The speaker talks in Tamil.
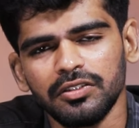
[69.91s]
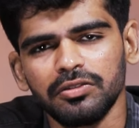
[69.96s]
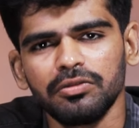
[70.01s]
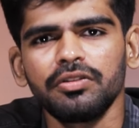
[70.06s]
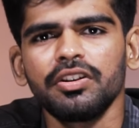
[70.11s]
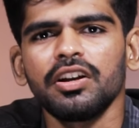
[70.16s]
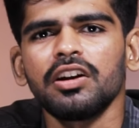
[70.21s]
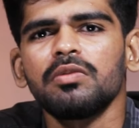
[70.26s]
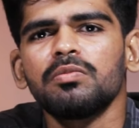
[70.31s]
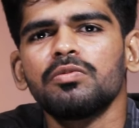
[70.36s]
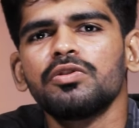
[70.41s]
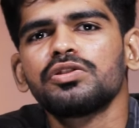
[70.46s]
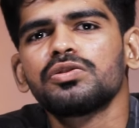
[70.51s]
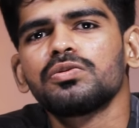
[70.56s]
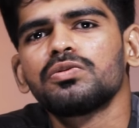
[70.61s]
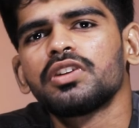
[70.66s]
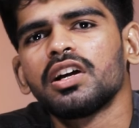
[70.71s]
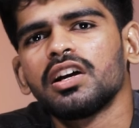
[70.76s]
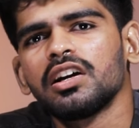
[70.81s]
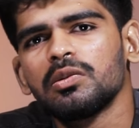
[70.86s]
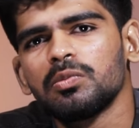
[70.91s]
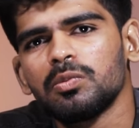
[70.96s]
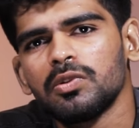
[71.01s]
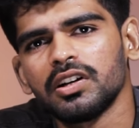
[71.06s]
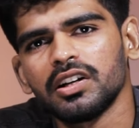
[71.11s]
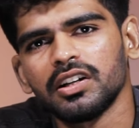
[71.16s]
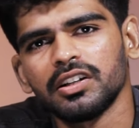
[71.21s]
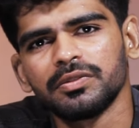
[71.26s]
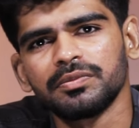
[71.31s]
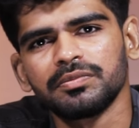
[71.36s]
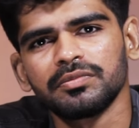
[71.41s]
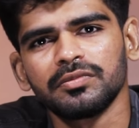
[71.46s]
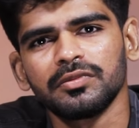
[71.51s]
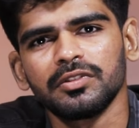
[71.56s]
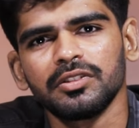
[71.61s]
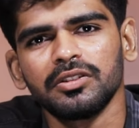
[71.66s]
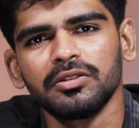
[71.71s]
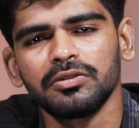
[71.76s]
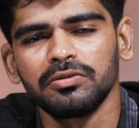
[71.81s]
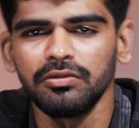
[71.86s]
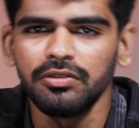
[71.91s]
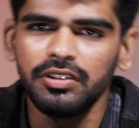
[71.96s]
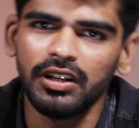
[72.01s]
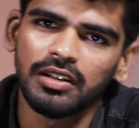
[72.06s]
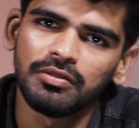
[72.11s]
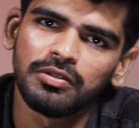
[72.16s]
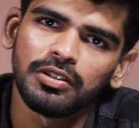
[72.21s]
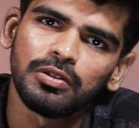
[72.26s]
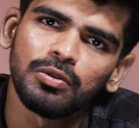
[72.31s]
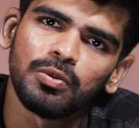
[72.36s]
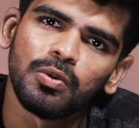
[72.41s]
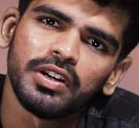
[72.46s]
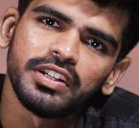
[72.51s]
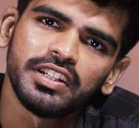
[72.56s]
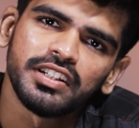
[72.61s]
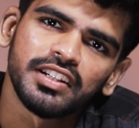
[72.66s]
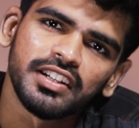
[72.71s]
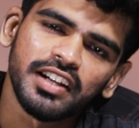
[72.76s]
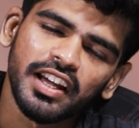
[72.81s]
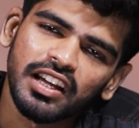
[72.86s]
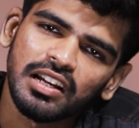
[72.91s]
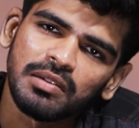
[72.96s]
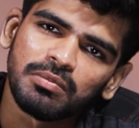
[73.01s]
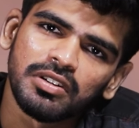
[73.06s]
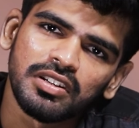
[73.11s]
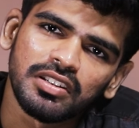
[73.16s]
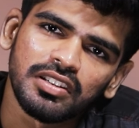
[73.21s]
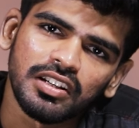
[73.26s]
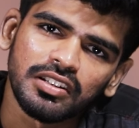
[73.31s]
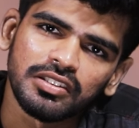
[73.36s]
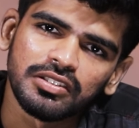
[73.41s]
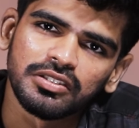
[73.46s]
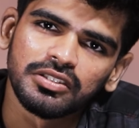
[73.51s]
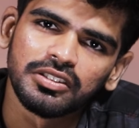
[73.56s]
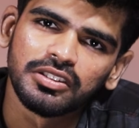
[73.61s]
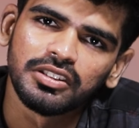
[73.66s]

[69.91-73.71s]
சூர்யாவை முடிச்சு விட்டாங்க போங்க சூர்யா வெறும் ஓடிடி நாயகன் மட்டும்தான்